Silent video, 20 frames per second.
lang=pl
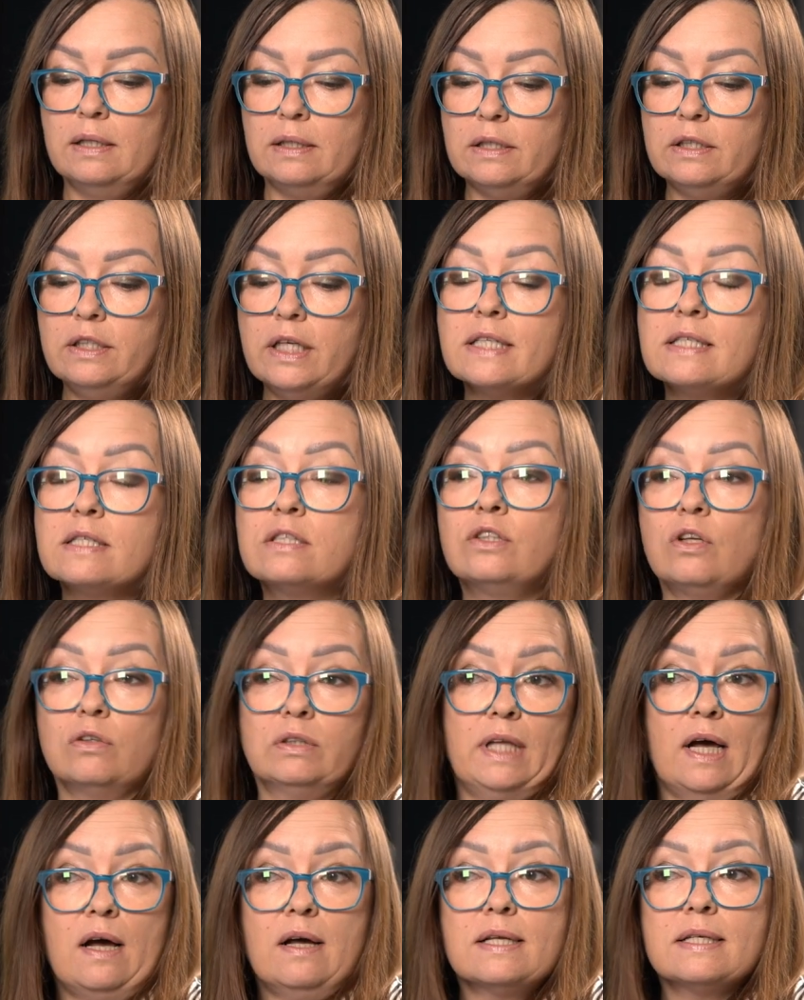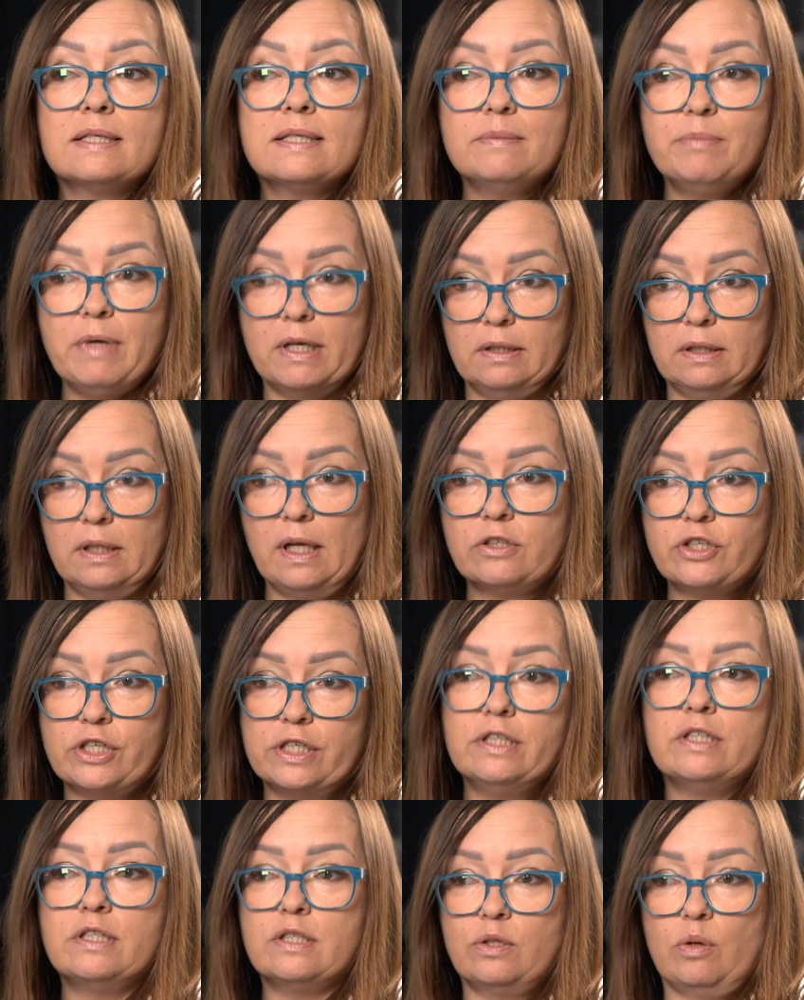Jest to ta zmienna
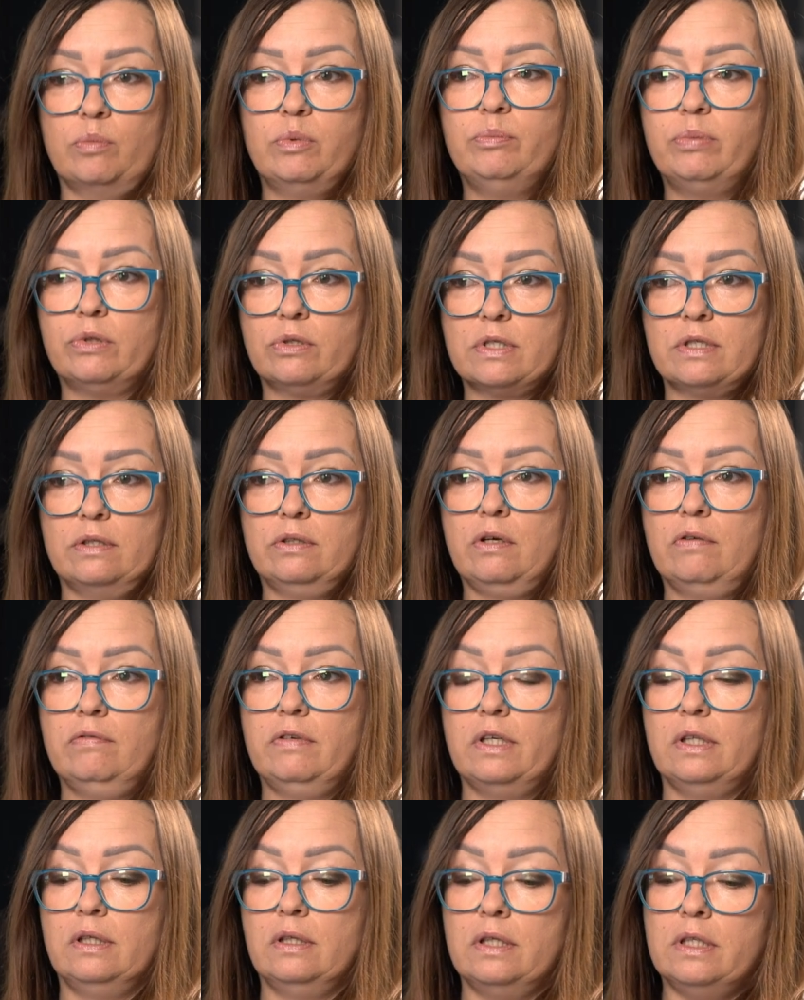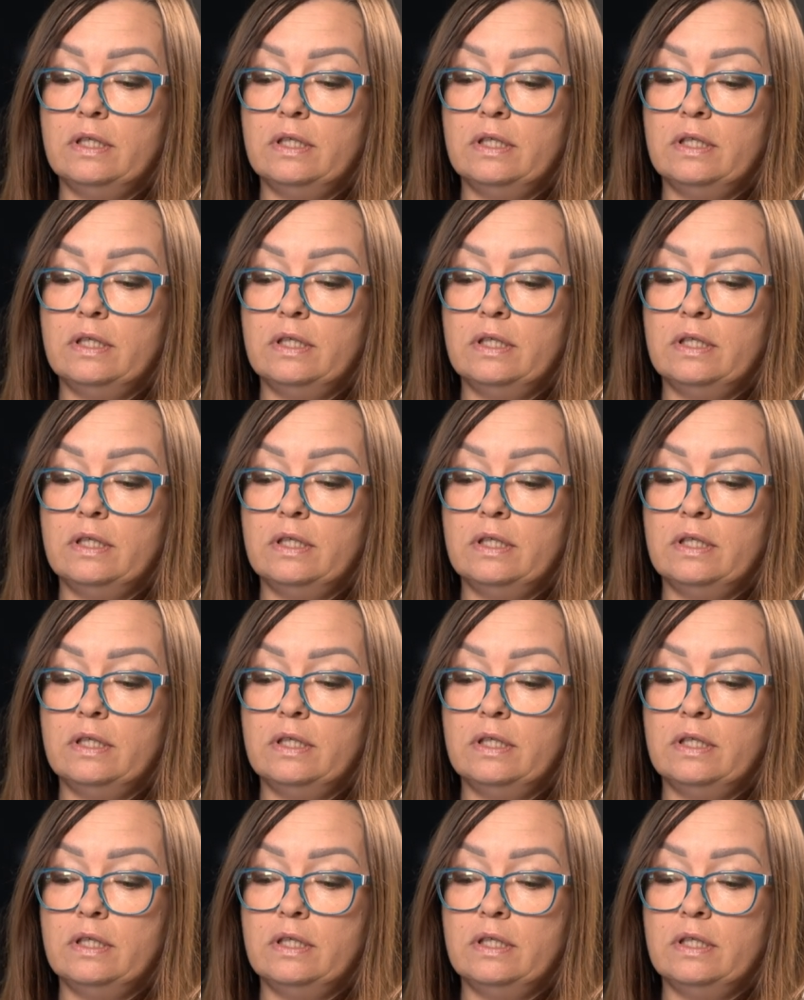część stopy procentowej.